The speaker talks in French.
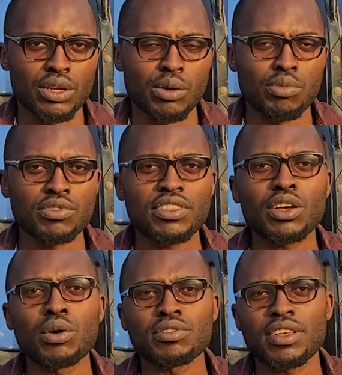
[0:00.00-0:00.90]
Pour ce qui
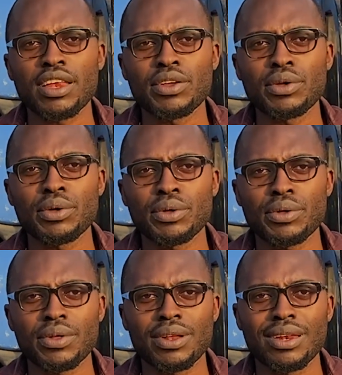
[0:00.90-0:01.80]
concerne euh,
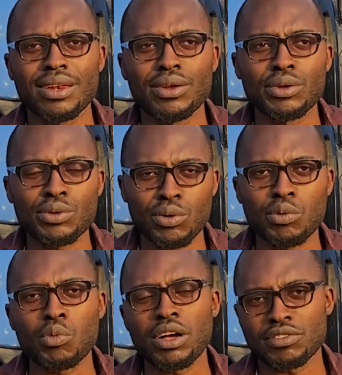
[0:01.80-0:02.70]
le taux de
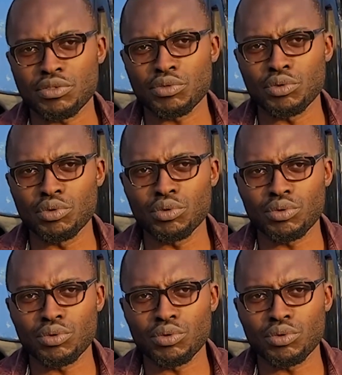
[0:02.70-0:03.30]
moisissure